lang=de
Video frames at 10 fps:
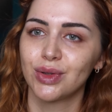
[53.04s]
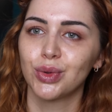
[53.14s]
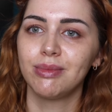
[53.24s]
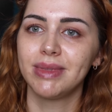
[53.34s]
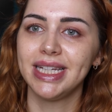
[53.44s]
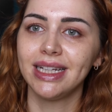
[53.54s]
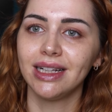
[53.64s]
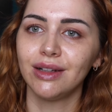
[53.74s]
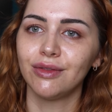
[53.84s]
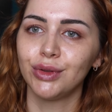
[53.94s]
So im
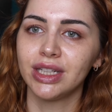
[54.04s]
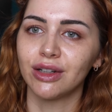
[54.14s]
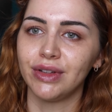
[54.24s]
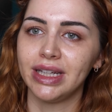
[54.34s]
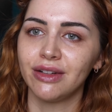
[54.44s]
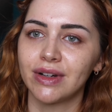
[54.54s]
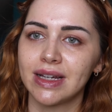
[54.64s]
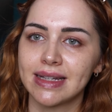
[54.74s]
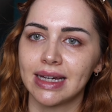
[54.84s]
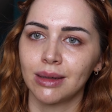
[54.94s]
Tiegel würde ich auf jeden
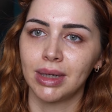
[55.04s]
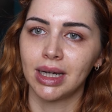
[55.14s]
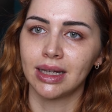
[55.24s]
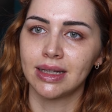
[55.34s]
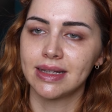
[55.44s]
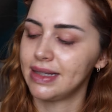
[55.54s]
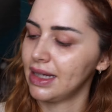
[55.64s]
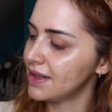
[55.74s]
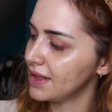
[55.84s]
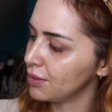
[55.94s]
Fall sagen, man kann
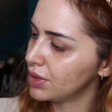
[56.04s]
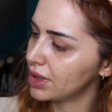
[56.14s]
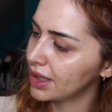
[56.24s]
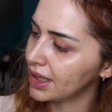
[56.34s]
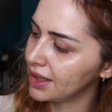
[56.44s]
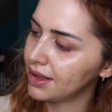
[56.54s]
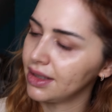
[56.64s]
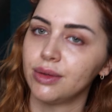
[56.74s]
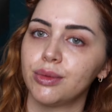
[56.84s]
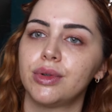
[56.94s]
sehr, sehr gut erkennen.
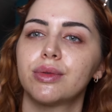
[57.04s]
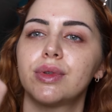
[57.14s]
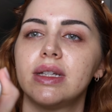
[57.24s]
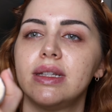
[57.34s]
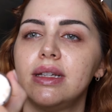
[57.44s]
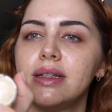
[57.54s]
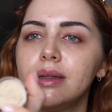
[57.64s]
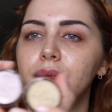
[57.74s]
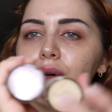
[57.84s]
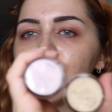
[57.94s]
Hier unten drunter seht ihr es eben